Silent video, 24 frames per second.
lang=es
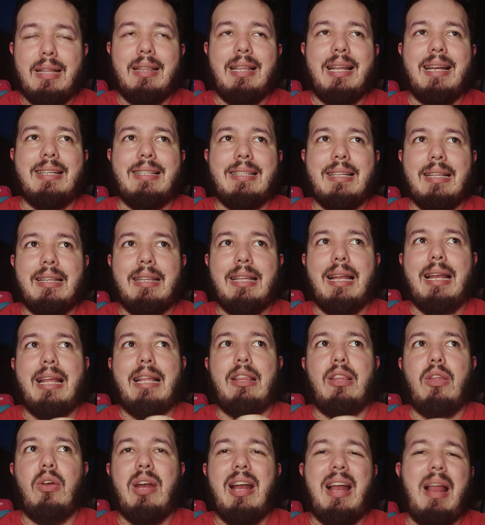interesante de la
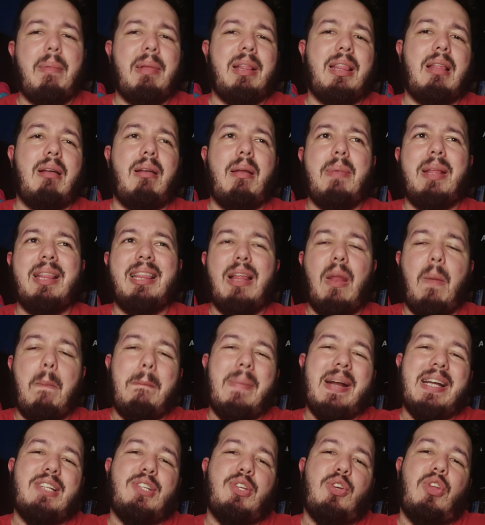historia. Lamentablemente los
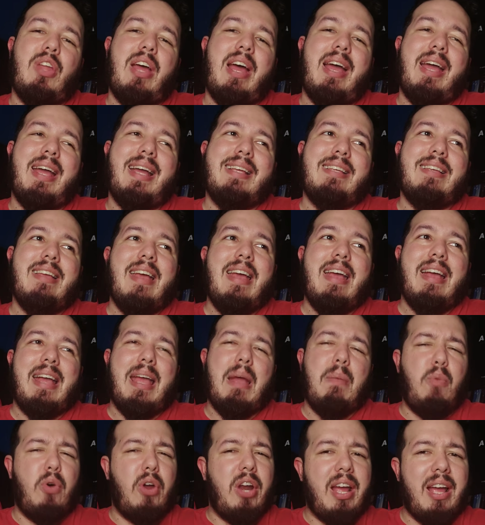personajes
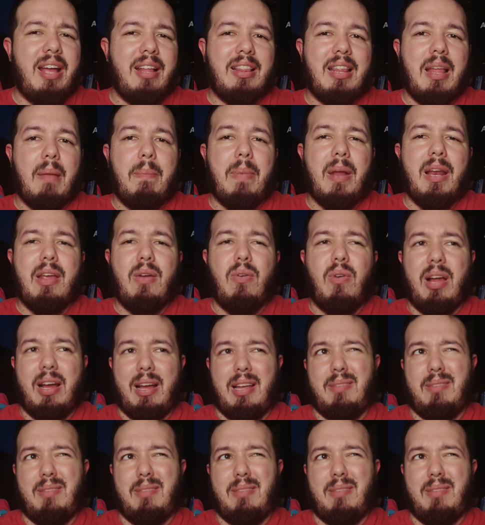que mueren en estas películas,